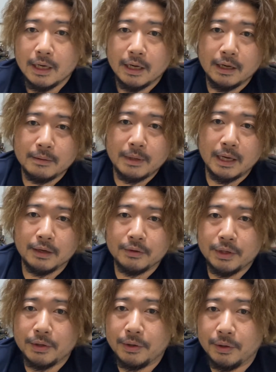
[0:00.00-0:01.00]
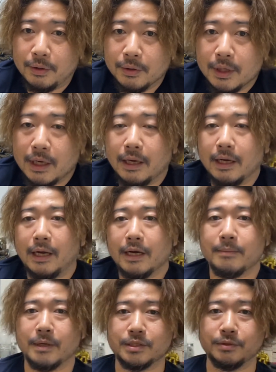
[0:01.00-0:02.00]
えー、まあ、あの、いろいろ、えー、あり
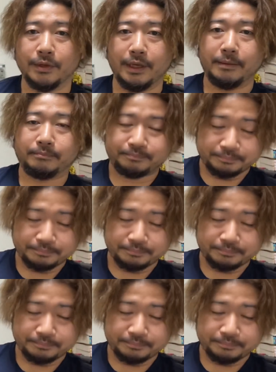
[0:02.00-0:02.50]
ますので、